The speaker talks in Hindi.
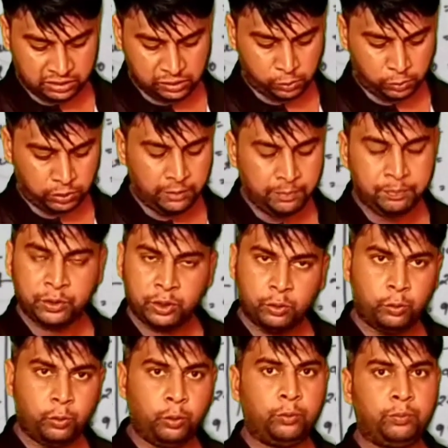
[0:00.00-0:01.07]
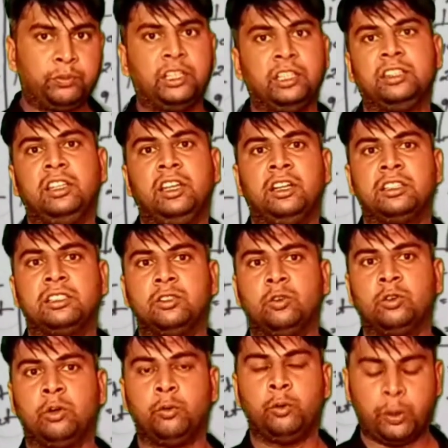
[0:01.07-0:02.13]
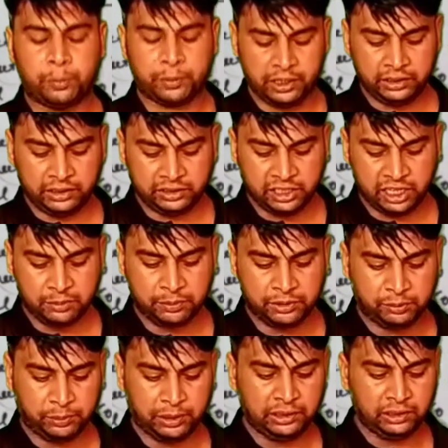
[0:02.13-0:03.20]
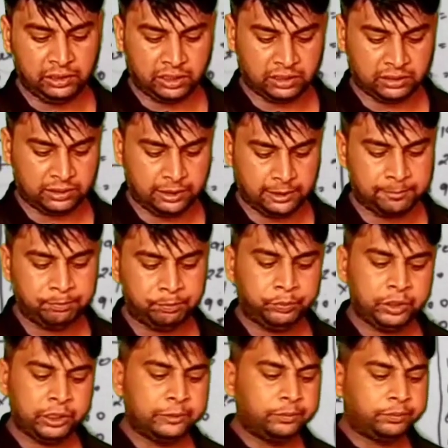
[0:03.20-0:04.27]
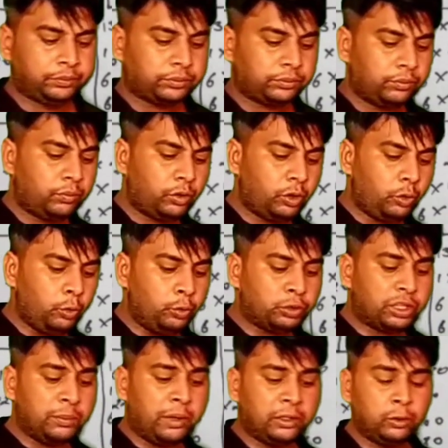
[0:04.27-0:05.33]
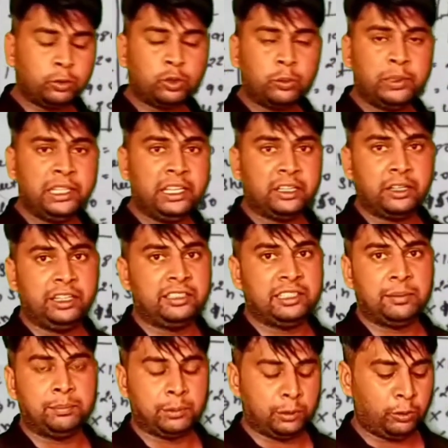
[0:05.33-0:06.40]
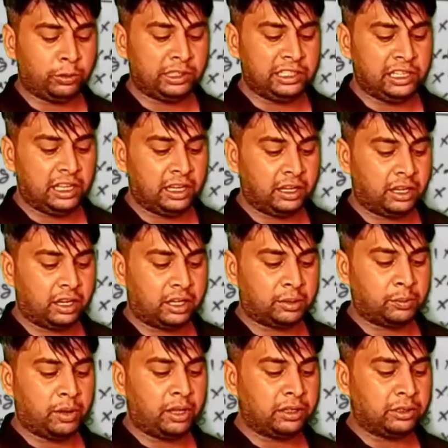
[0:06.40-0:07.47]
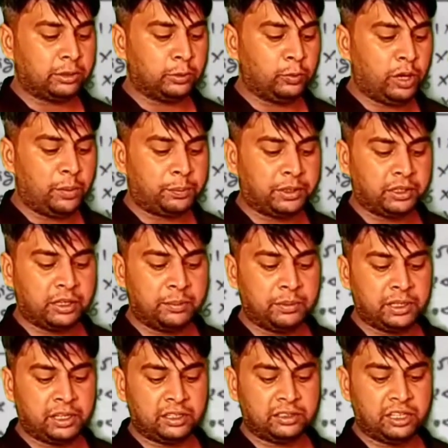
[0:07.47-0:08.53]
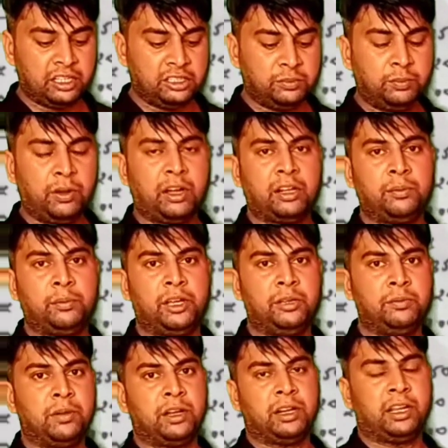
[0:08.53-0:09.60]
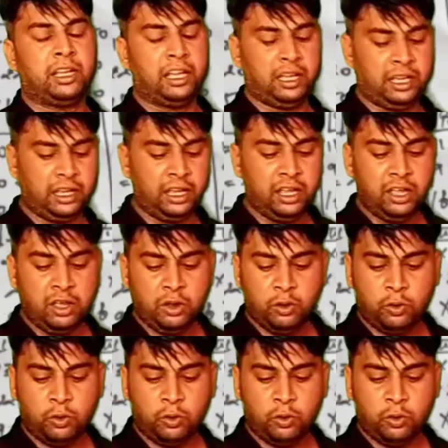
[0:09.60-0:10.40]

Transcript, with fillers: एक्स्ट्रा होगा वो कितना खर्चा होगा वो आपके डिज़ाइन पे डिपेंड करता है उसके बाद दोस्तों मैंने एक एग्जाम्पल और लिया है अगर मान के चलो आपके कमरे का साइज़ बारह बाई बारह का है